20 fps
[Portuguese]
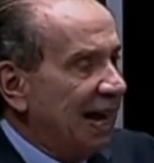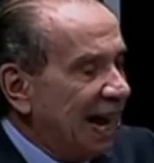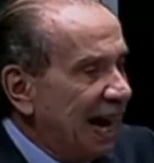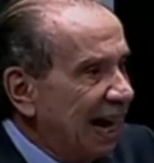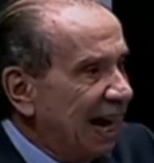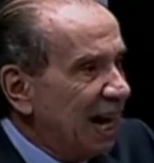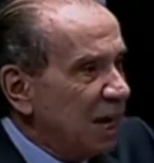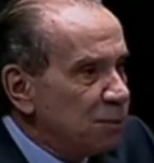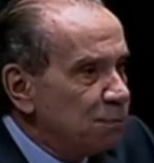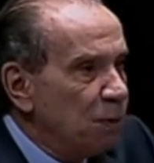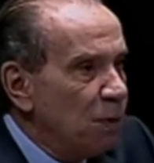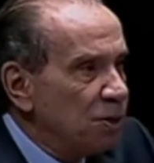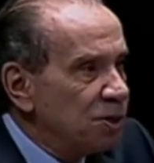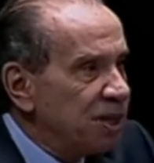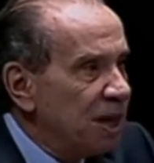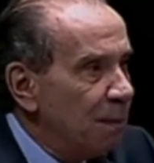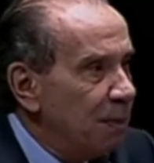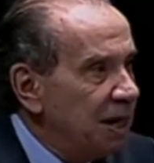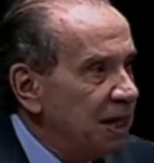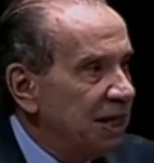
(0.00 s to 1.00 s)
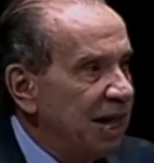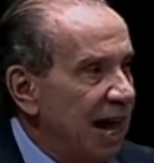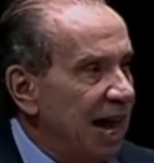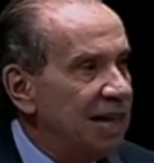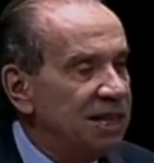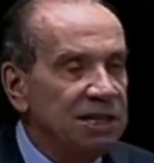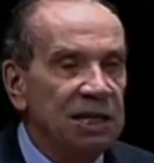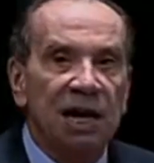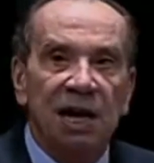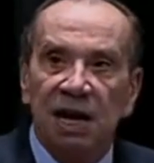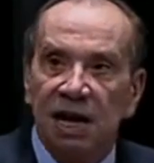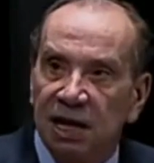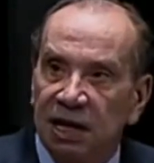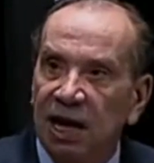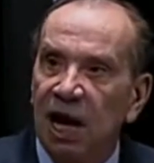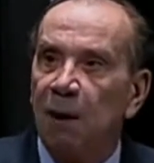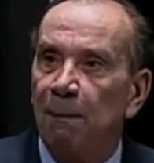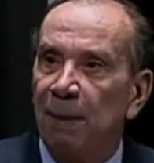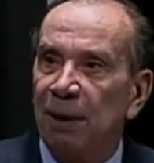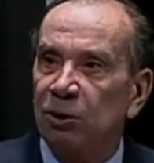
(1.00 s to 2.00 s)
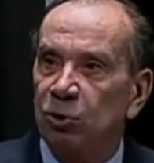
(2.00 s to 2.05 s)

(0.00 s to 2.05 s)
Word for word: quer responsabilidade e quer